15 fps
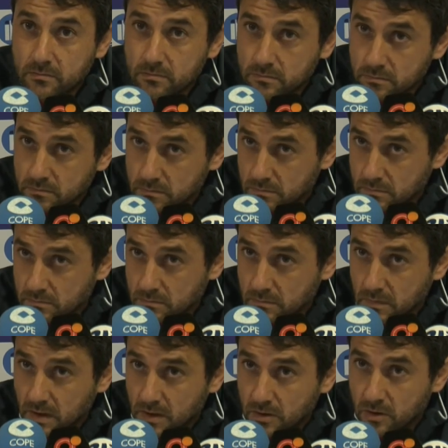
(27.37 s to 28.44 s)
Mm,
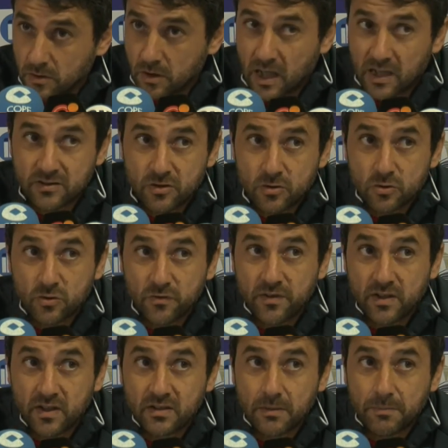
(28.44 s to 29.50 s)
han sido
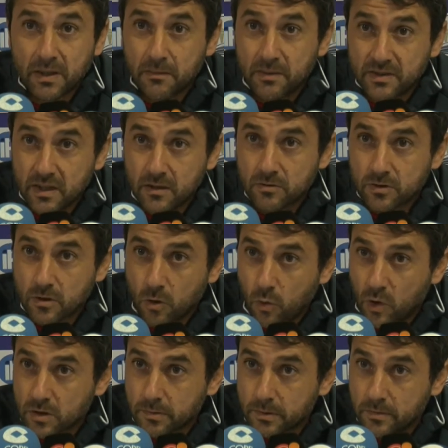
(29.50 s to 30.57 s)
suficientes para meternos entre los
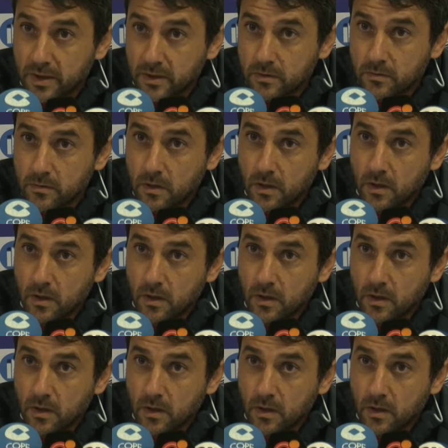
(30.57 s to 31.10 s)
cuatro primeros,